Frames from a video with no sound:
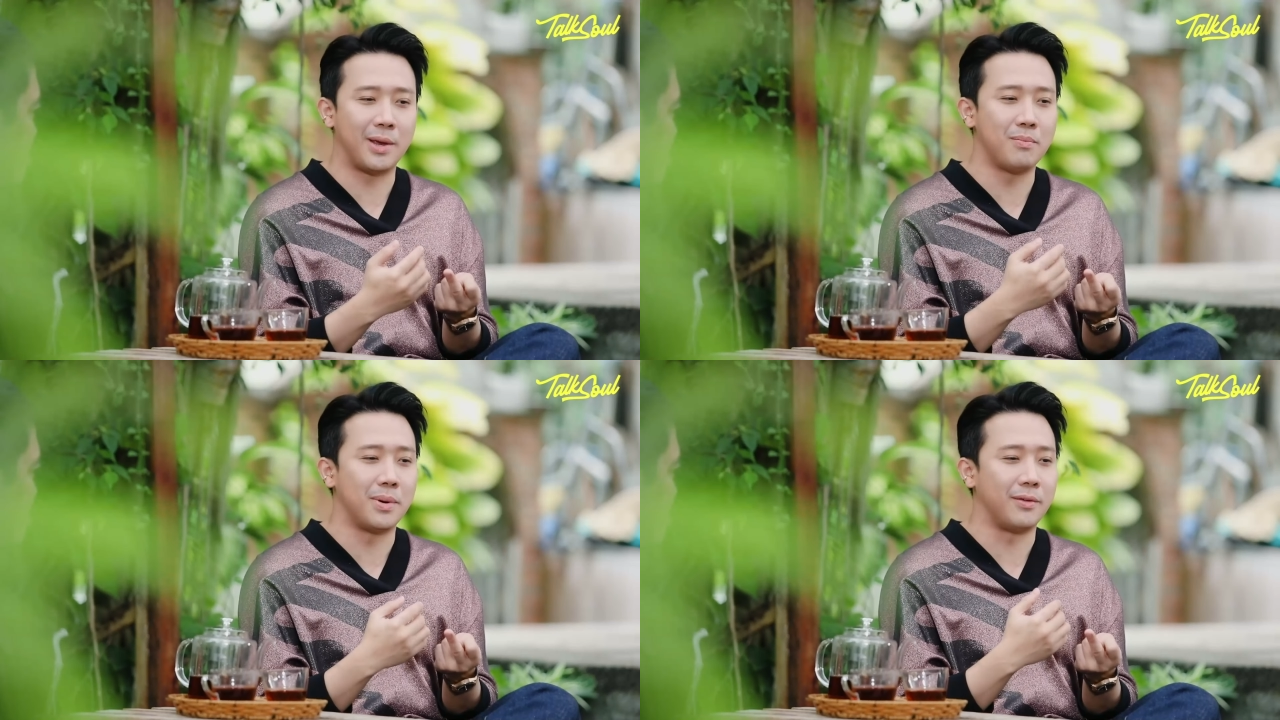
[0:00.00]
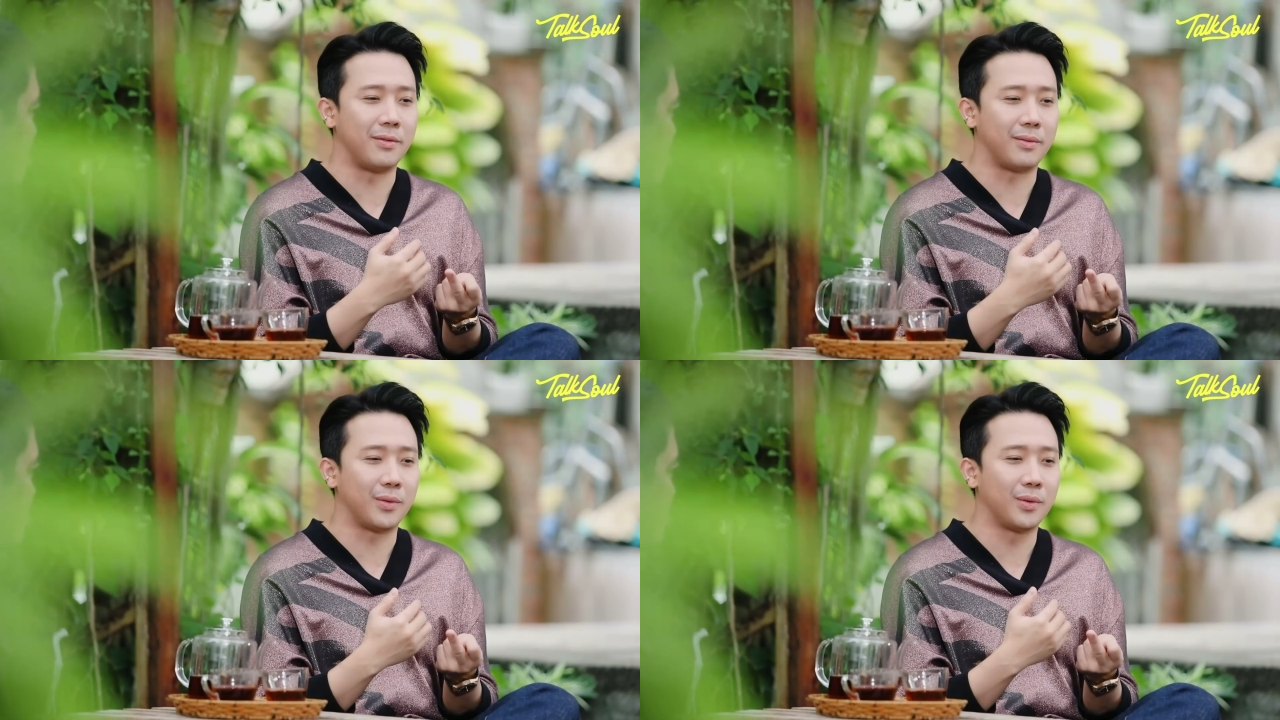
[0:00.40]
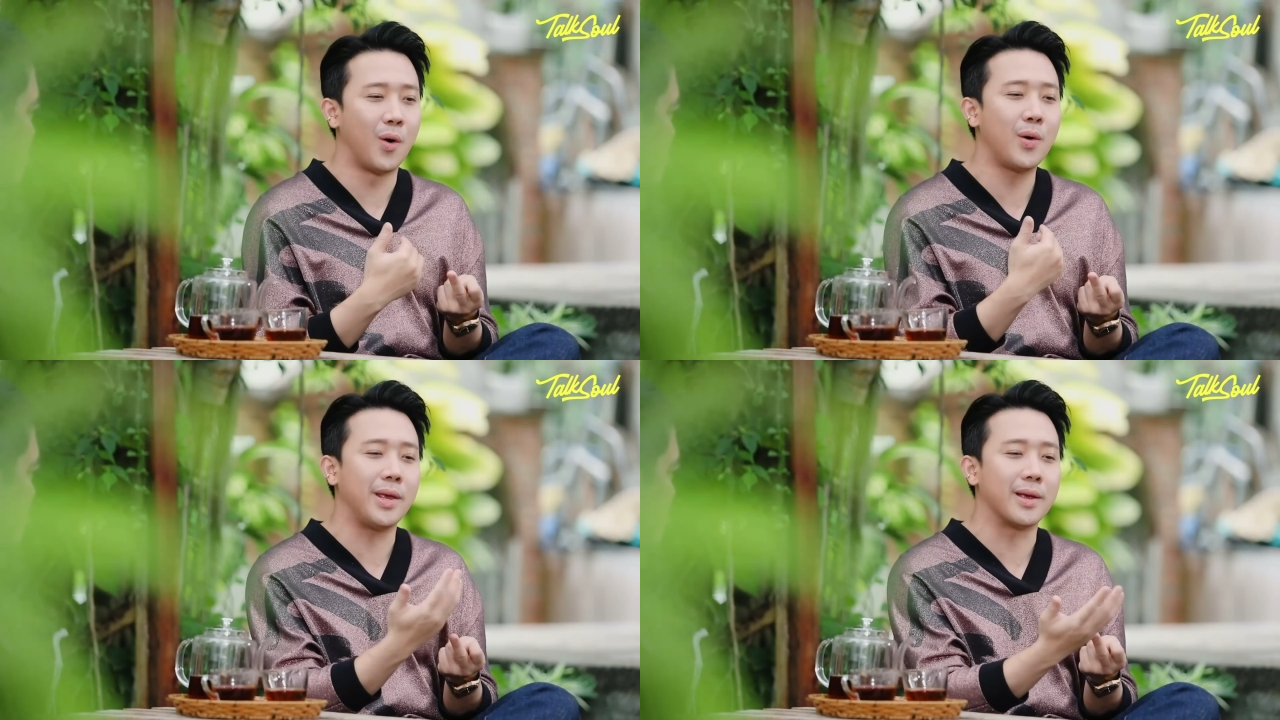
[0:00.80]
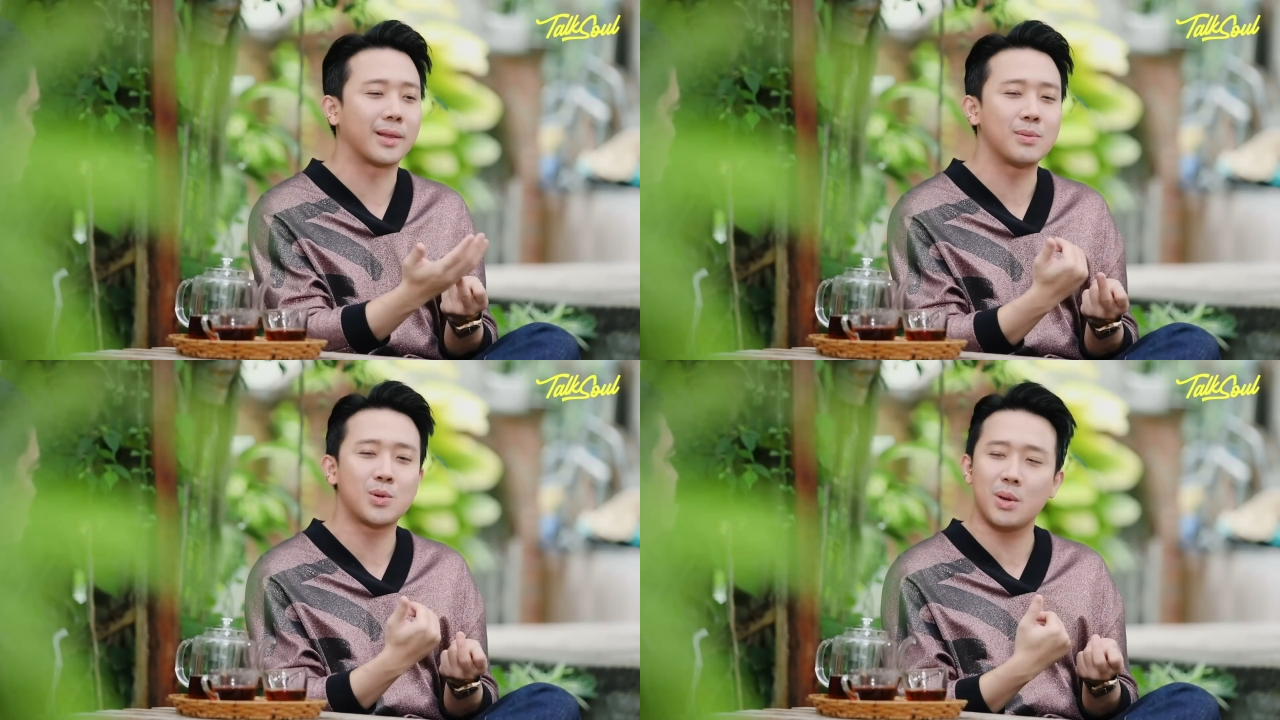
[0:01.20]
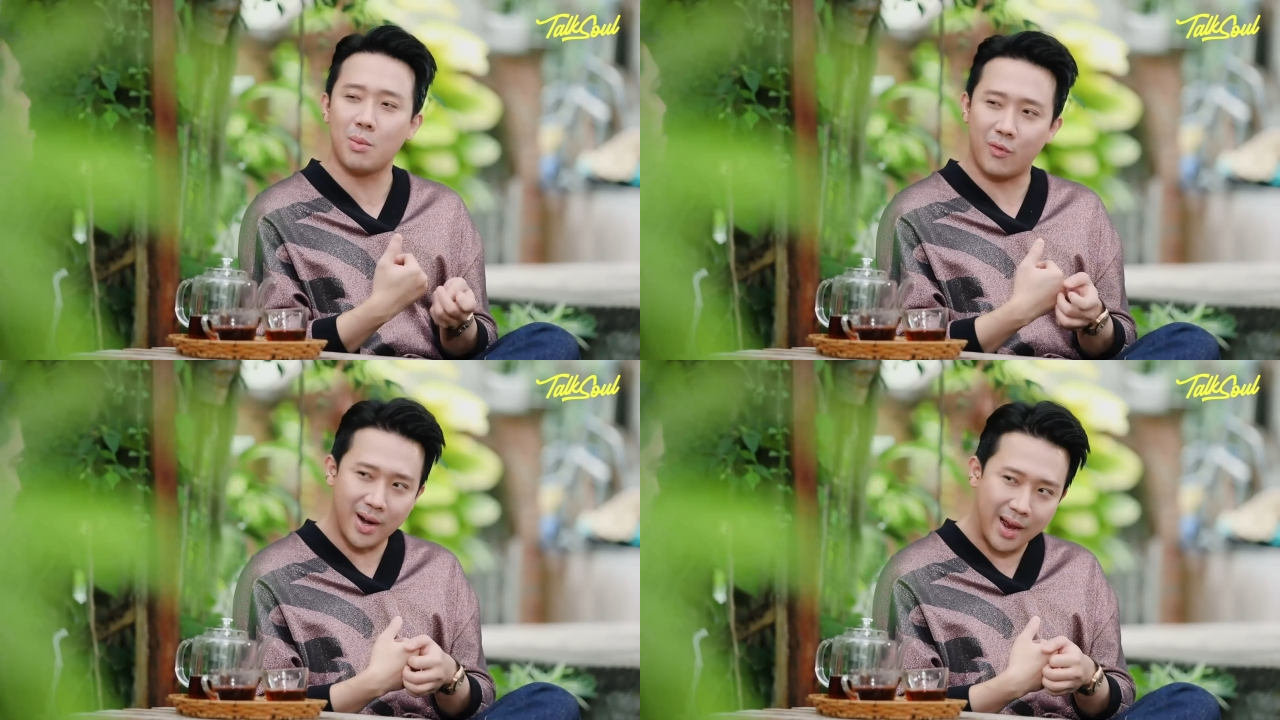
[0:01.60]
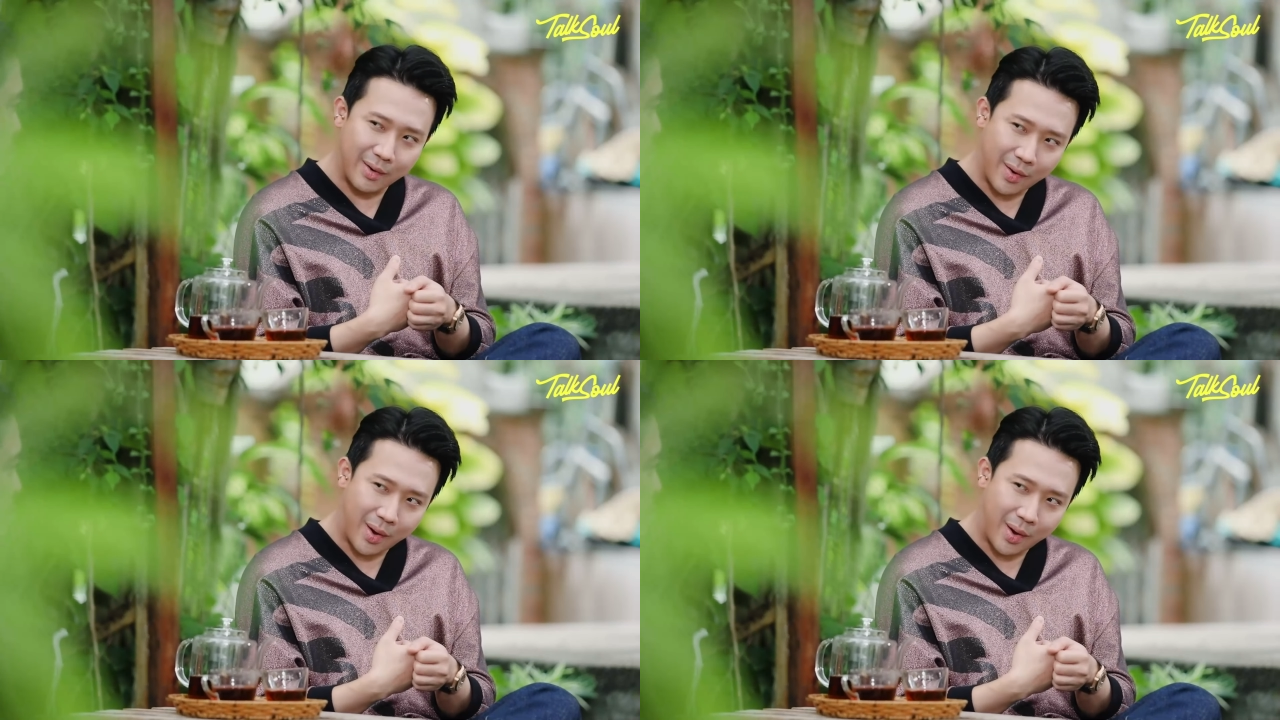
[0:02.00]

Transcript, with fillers: khi mình đối diện tiếp xúc với một vấn đề